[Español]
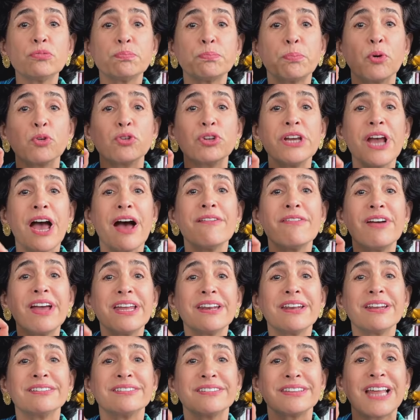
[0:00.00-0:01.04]
podía haber
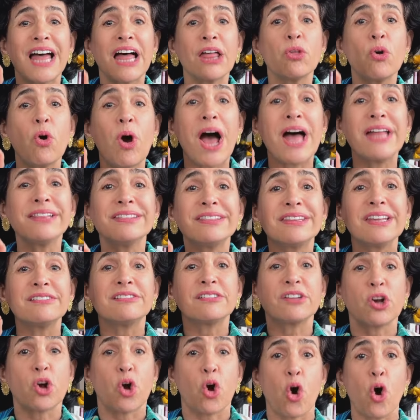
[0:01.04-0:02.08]
estado antes
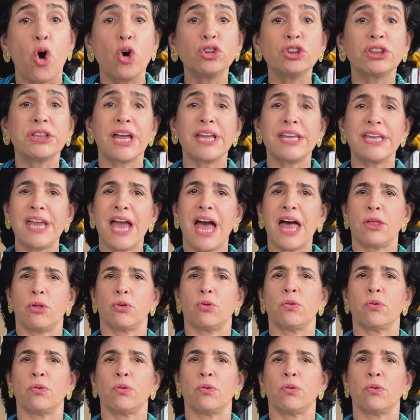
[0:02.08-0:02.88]
contagiado.